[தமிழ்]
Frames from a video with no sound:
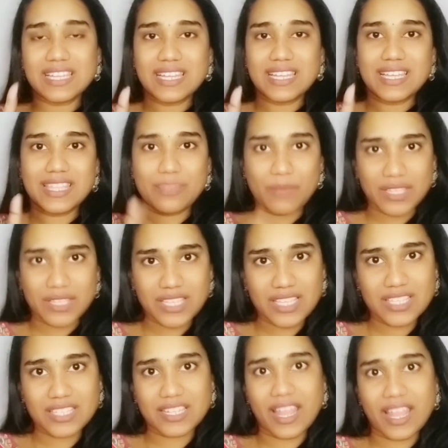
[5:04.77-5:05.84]
சில
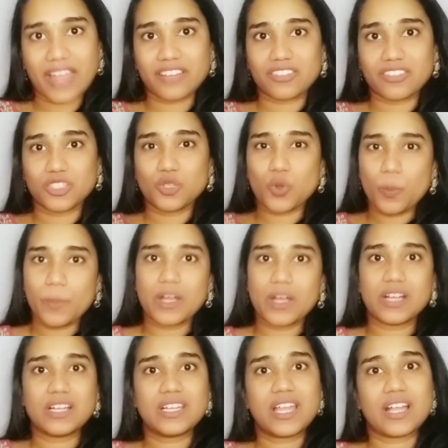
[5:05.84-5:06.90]
மெசேஜஸ்லாம் எனக்கு வந்து ரொம்ப
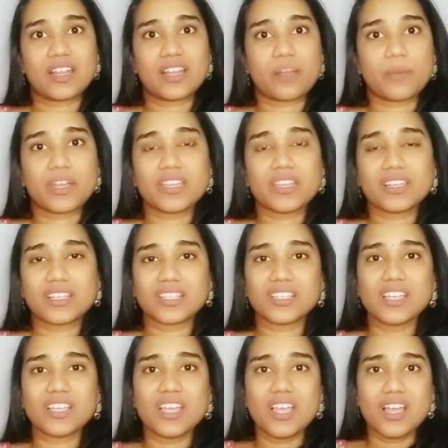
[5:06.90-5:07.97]
ஹர்ட் ஆகிற மாதிரி
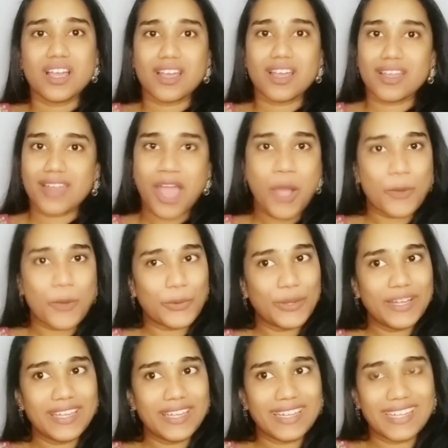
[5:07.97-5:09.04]
இருக்குது நான்
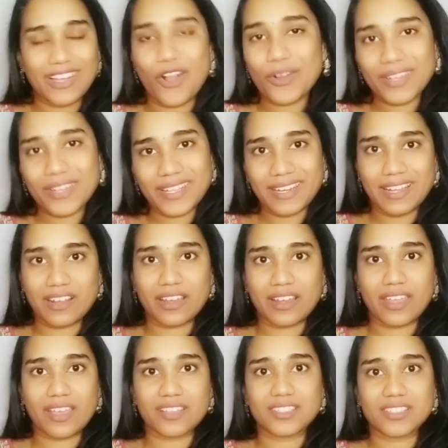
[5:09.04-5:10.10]
ஒன்றும் டாக்டர்லாம்
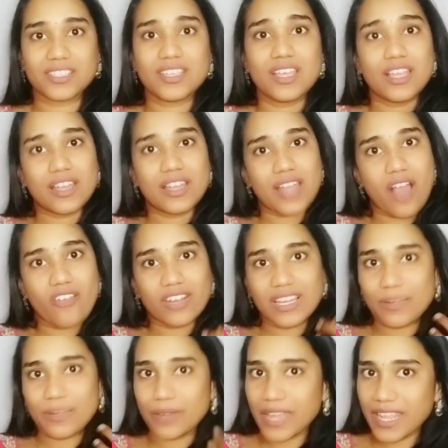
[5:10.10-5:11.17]
கிடையாது நான்
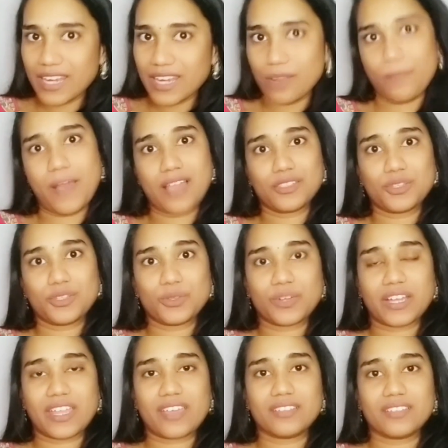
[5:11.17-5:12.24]
அவங்கள நேரில்
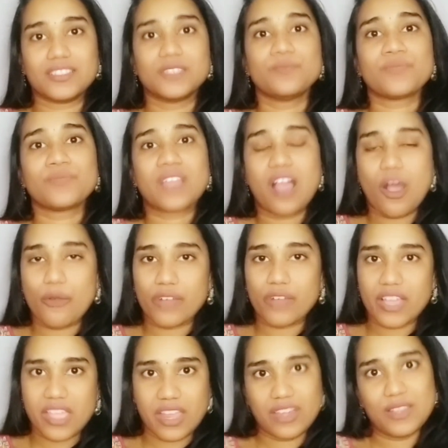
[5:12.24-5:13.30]
பார்த்ததும் கிடையாது
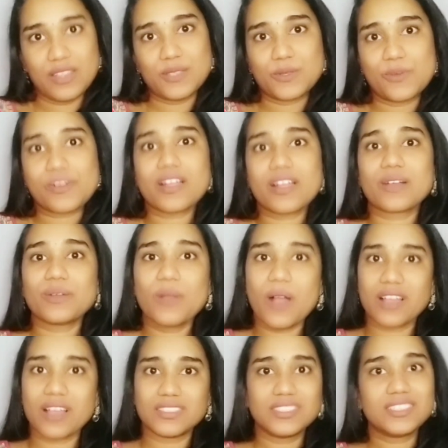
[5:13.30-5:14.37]
அவங்க என்ன
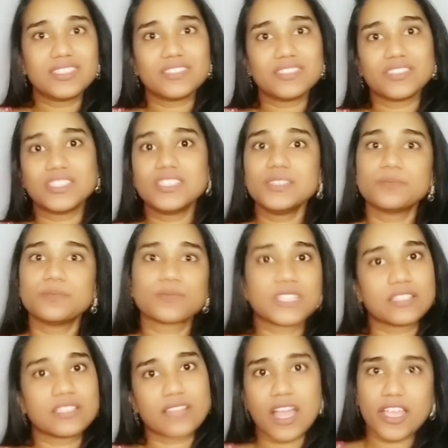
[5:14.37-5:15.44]
சொல்கிறாங்களோ அதுக்கு வந்து
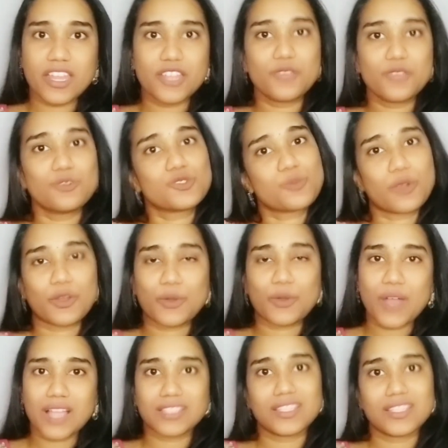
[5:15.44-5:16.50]
நான் என்ன யூஸ்
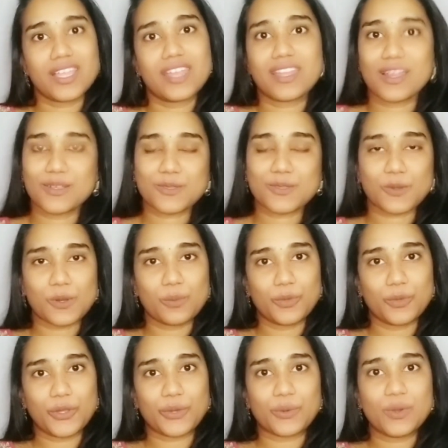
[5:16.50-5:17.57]
பண்ணணும் அதை தான் என்னால் சொல்ல
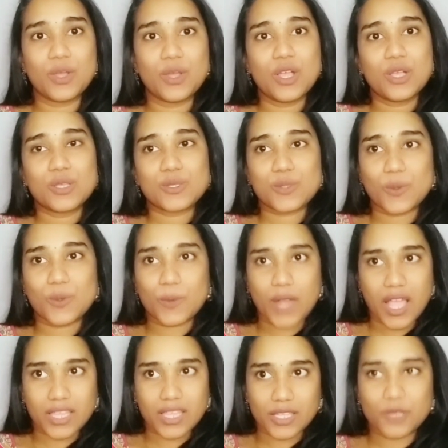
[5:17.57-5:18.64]
முடியும் ஸோ
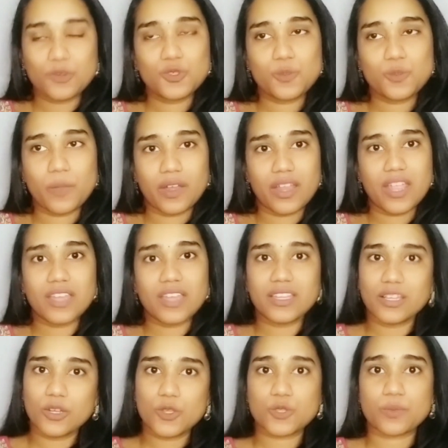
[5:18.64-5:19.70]
நான் இதை யூஸ் பண்ணேன்
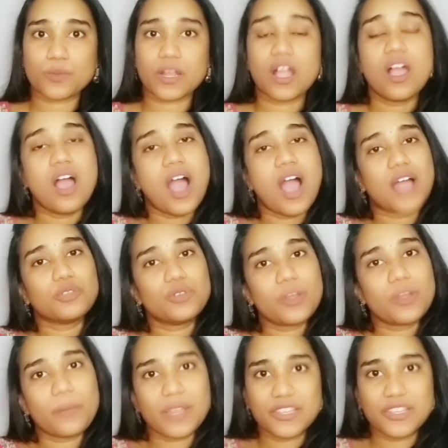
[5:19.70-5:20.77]
நீங்களும் யூஸ் பண்ண
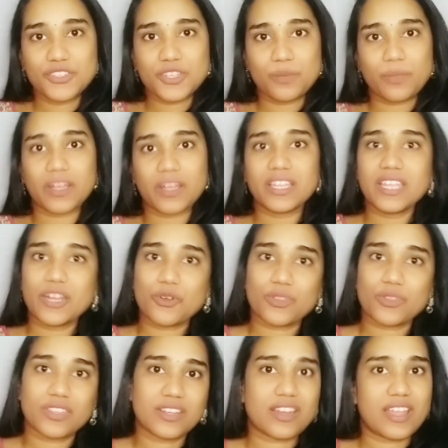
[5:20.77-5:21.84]
அதுவும் நான் மென்ஷன் பண்ணி
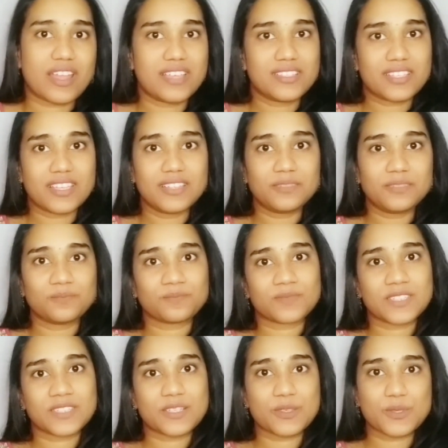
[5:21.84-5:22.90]
என்னோடய ட்ரை ஸ்கின்
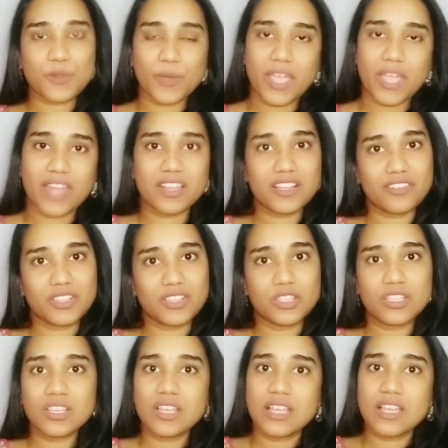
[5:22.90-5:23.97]
ஸோ எனக்கு
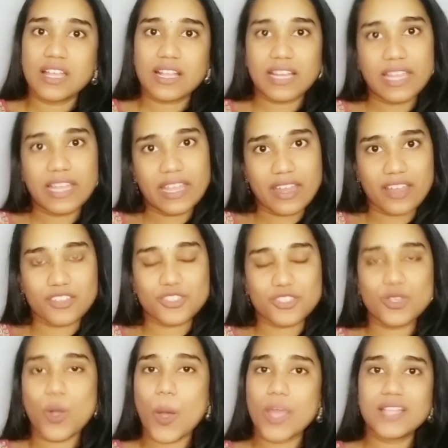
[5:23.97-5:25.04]
வந்து கிளியர்
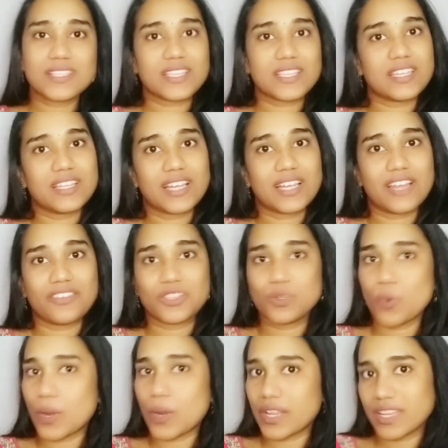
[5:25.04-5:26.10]
ஆகிடுச்சு ஆயில் ஸ்கின்னுக்கெலாம்
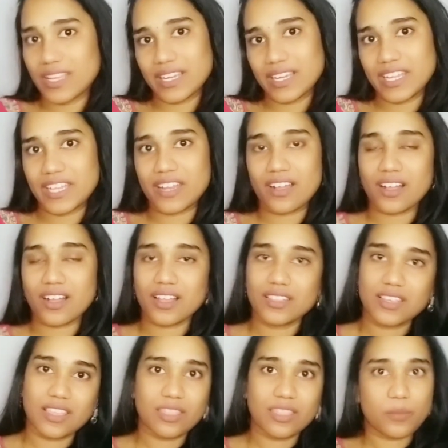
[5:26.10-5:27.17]
வந்து உடனே கிளியர்
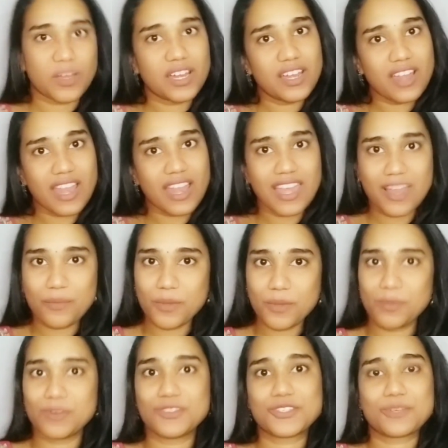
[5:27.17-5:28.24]
ஆகாது இந்த மாதிரிலாம் நான்
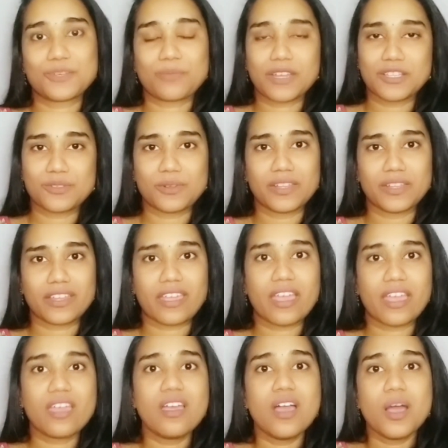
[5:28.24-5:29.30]
எல்லாமே மென்ஷன் பண்ணி
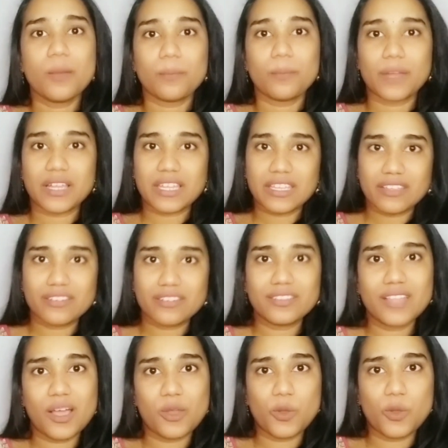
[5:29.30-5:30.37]
சொல்லியிருக்கேன் பட்
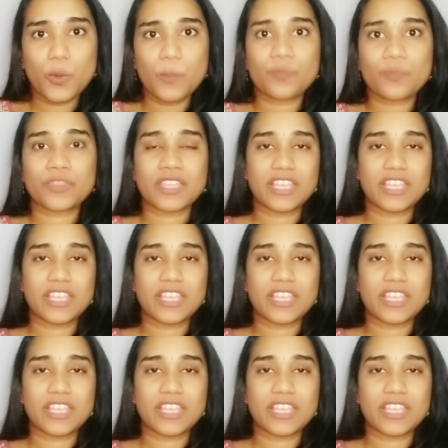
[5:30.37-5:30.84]
இருந்தாலும்